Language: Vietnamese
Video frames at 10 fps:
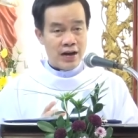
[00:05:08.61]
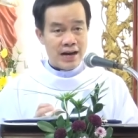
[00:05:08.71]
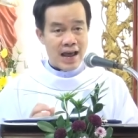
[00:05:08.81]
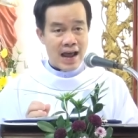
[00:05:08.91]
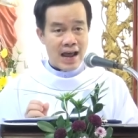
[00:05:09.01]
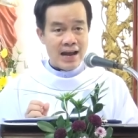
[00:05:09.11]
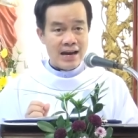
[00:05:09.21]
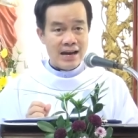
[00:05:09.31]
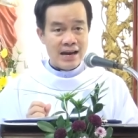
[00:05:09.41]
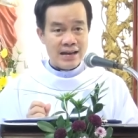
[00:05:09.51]
đã
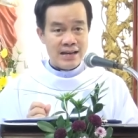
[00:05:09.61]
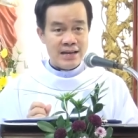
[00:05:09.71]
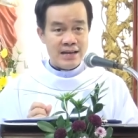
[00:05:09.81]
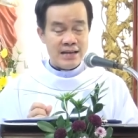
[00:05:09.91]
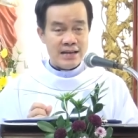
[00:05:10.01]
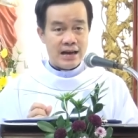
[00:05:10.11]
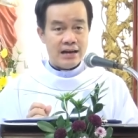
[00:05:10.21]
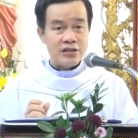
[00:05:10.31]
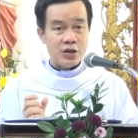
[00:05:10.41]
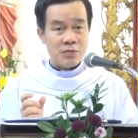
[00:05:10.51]
lấy
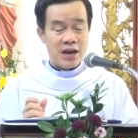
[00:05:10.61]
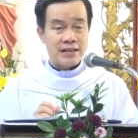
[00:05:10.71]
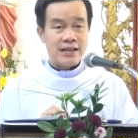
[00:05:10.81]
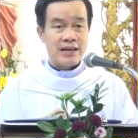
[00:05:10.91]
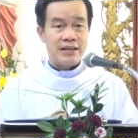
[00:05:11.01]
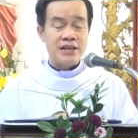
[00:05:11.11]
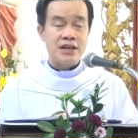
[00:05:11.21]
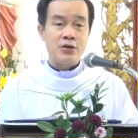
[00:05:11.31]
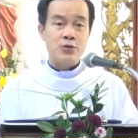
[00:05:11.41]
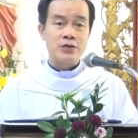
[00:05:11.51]
ở trong đền thờ
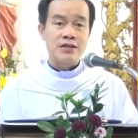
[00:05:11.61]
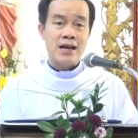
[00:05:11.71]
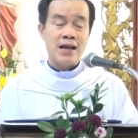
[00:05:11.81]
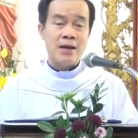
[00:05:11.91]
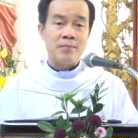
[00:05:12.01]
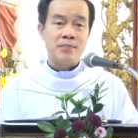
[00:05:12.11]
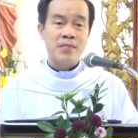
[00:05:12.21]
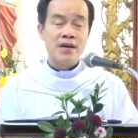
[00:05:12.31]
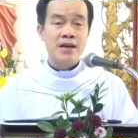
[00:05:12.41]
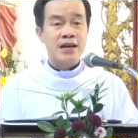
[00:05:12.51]
Jerusalem
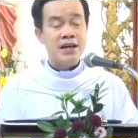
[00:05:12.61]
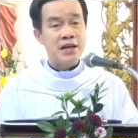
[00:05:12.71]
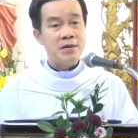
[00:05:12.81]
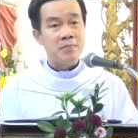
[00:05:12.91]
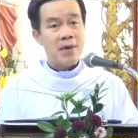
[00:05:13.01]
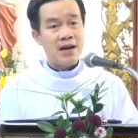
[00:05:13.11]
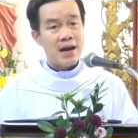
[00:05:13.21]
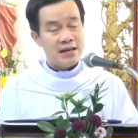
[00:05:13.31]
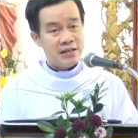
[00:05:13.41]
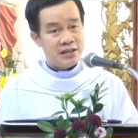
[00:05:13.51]
khi mà
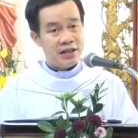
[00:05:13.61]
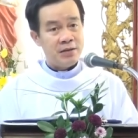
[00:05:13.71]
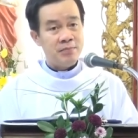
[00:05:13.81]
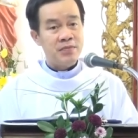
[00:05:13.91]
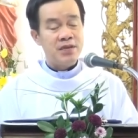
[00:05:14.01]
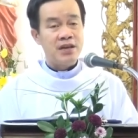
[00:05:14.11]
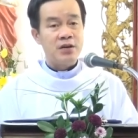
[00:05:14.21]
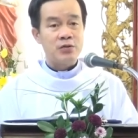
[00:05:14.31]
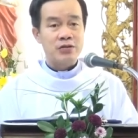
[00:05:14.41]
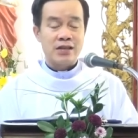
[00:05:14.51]
đánh chiếm
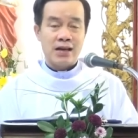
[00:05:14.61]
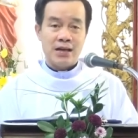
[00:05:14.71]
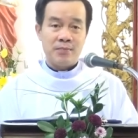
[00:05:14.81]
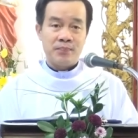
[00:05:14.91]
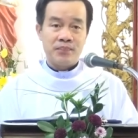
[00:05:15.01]
Jerusalem.